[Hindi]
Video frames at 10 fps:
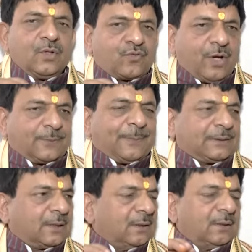श्वेत
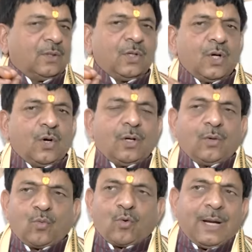पत्र
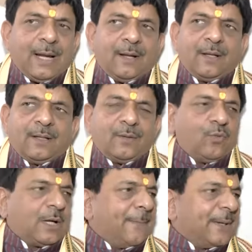उन्होंने
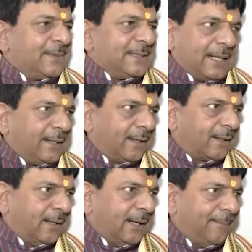उनके पक्ष में जारी कर
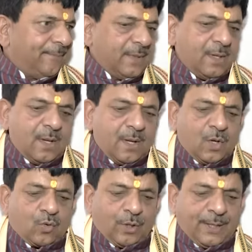रखा है
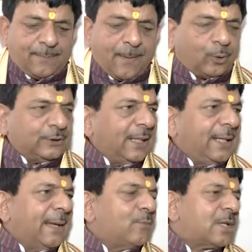कोई बपोती
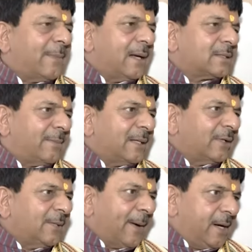नहीं है मुसलमान
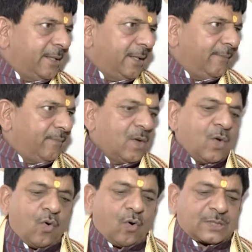समाजवादी पार्टी की
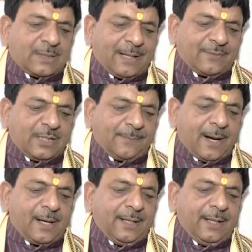और समाजवादी
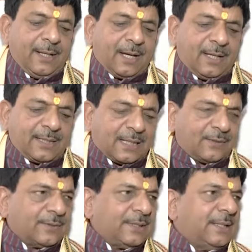पार्टी अखिलेश
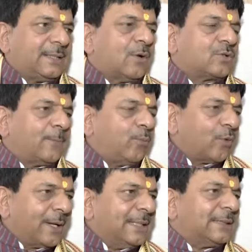यादव जी या उससे
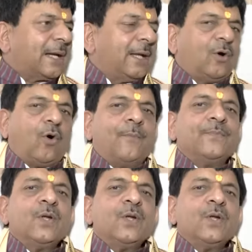पूर्व के नेता रहे हों